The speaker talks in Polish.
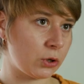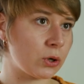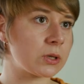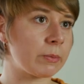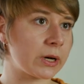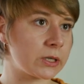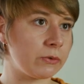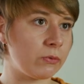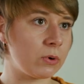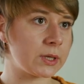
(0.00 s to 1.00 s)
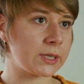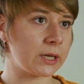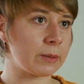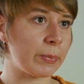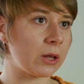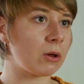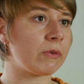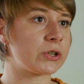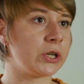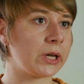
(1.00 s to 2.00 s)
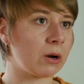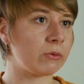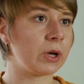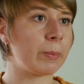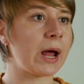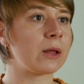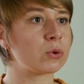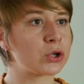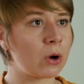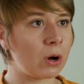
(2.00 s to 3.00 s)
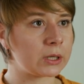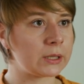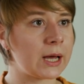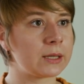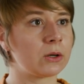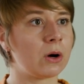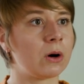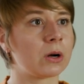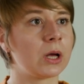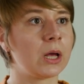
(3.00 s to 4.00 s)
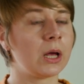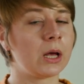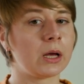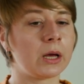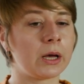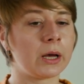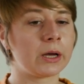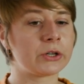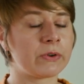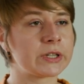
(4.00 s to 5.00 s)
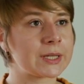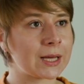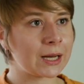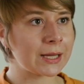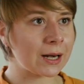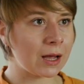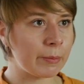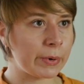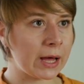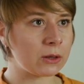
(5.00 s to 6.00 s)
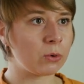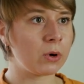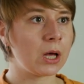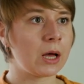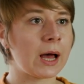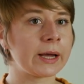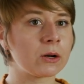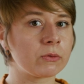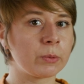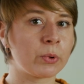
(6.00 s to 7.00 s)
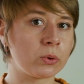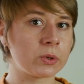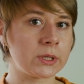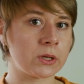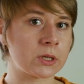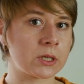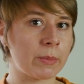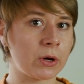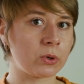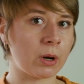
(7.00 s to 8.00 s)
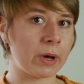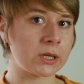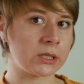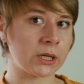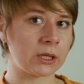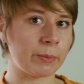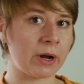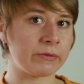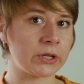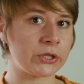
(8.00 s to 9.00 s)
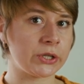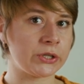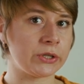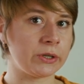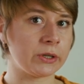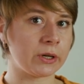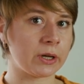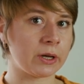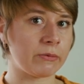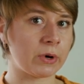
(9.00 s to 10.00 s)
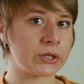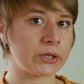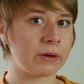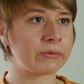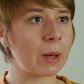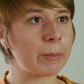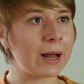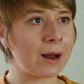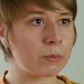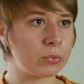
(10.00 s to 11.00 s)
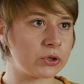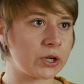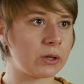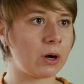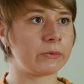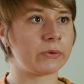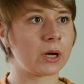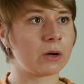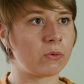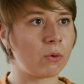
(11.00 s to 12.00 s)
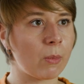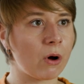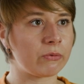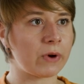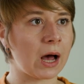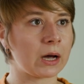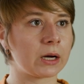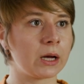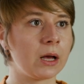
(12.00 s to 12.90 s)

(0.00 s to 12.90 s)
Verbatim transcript: To są bardziej funkcje te planowe, czyli kierownik planu, czy koordynator, e, czy właśnie sekretarka planu. A kierownik produkcji to jest osoba, która bardziej tak naprawdę siedzi e, właśnie w tabelach budżetowych, w umowach